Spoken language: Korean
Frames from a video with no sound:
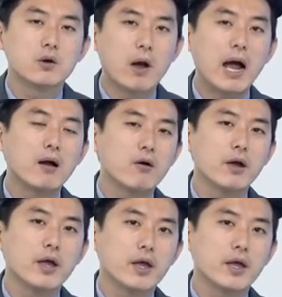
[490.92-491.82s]

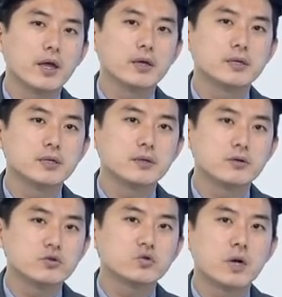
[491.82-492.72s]
과거에 시,
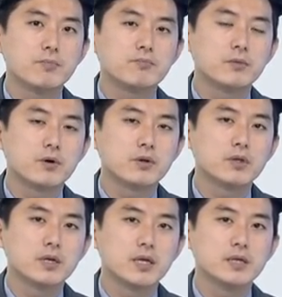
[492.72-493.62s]
수주한
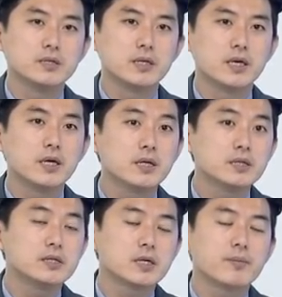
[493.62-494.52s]
것들이 이제
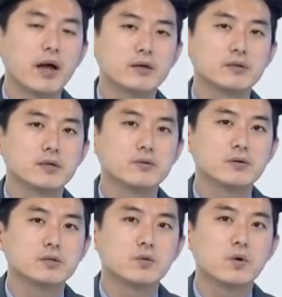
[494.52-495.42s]
실적이 반영되는 그렇죠.
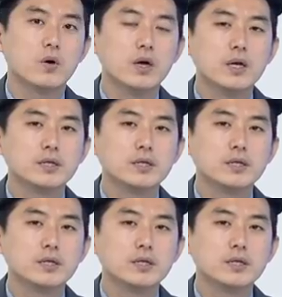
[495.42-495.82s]
것이고 음.